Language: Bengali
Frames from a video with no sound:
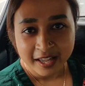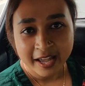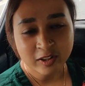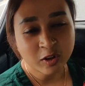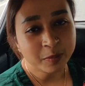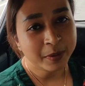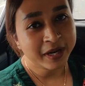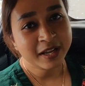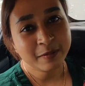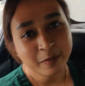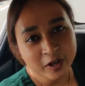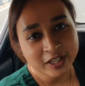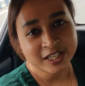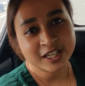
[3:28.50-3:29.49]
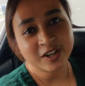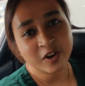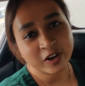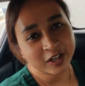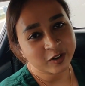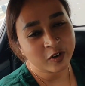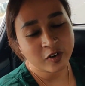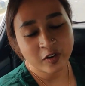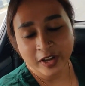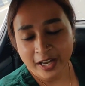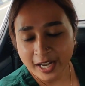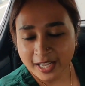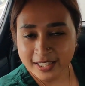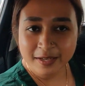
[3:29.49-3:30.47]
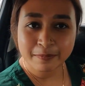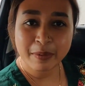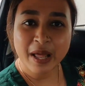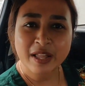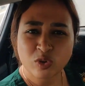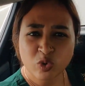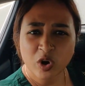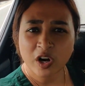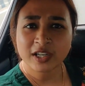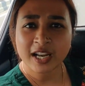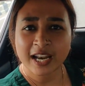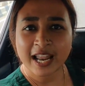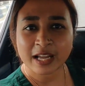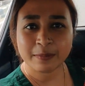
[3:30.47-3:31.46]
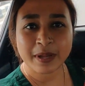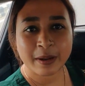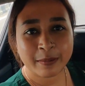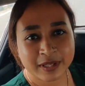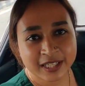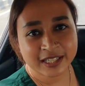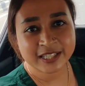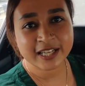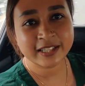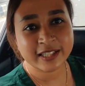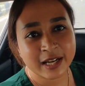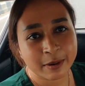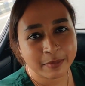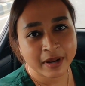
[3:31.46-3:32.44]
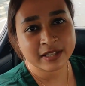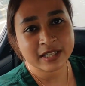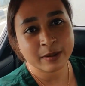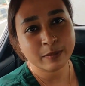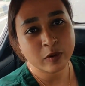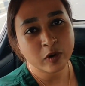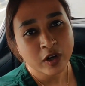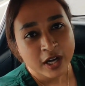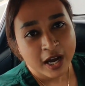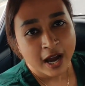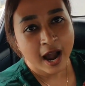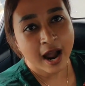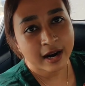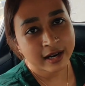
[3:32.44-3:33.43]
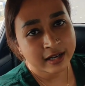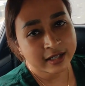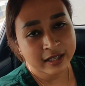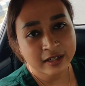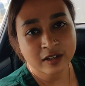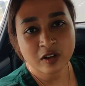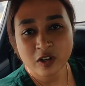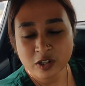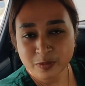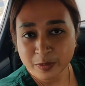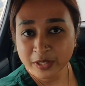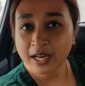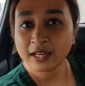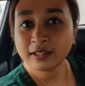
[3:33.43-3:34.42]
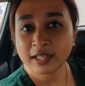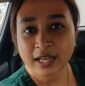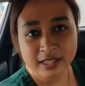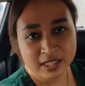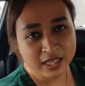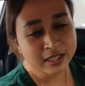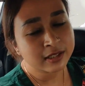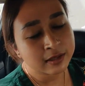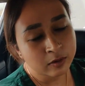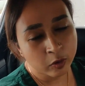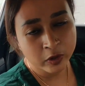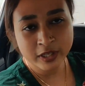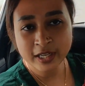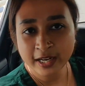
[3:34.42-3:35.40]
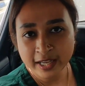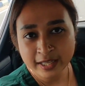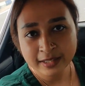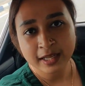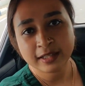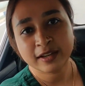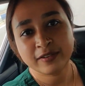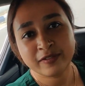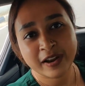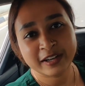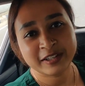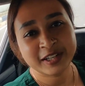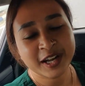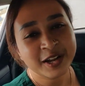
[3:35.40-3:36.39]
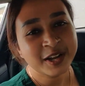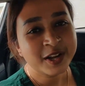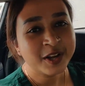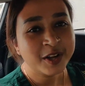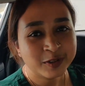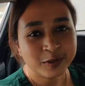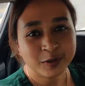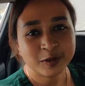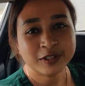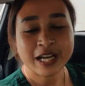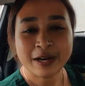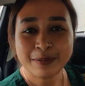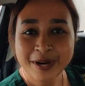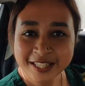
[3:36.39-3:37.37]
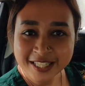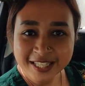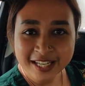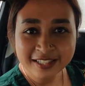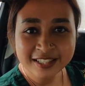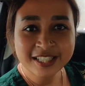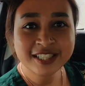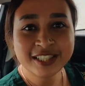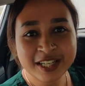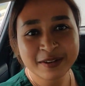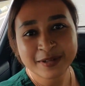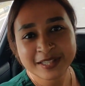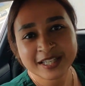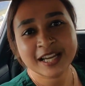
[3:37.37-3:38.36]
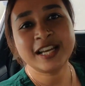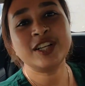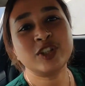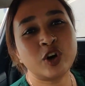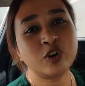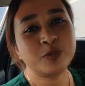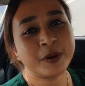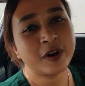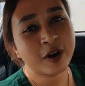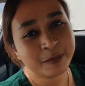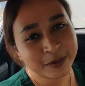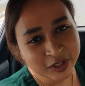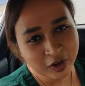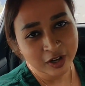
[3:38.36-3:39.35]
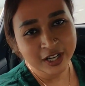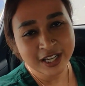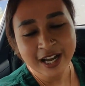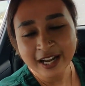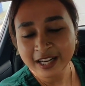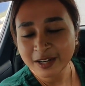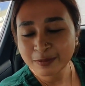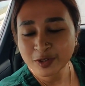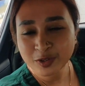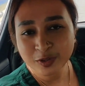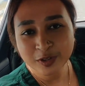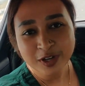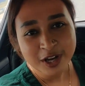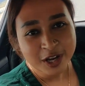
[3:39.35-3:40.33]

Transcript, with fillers: এই তো বেরিয়ে পড়েছি অনেকক্ষণ হয়ে গেছে প্রায় দু ঘন্টা লাগবে আমাদের যেতে আমরা যাব আর এন টাগর হসপিটালটা আছে ওইখানেই তাদের ফ্ল্যাটটা তো যার বাড়িতে যাচ্ছি সে বেসিক্যালি স্বরূপের অফিস কলিগ আগের বছর